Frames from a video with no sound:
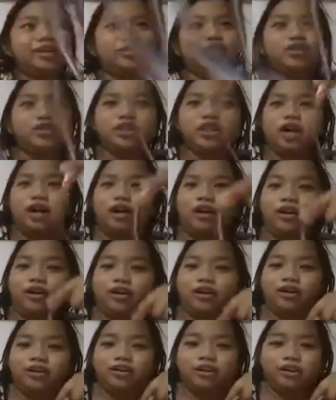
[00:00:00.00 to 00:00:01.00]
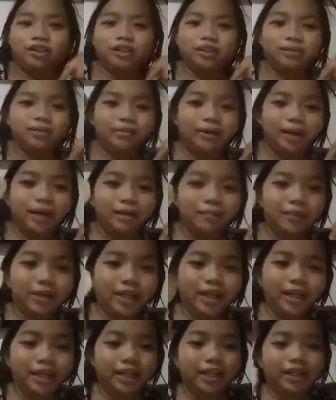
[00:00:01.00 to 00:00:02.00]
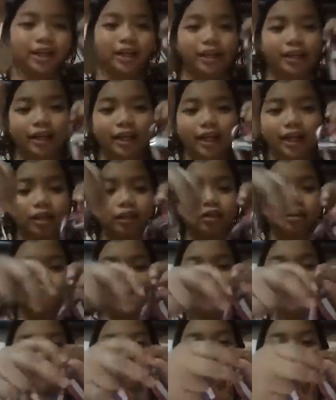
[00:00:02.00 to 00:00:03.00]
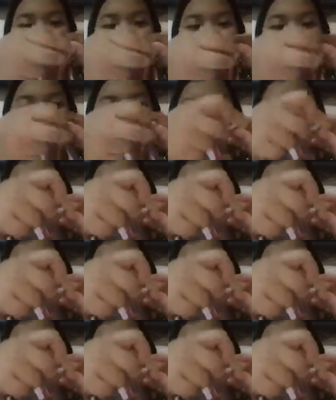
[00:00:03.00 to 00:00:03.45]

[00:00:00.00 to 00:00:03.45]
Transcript: ito siya, oh. Diba? May ganyan. Eh, ito kasi,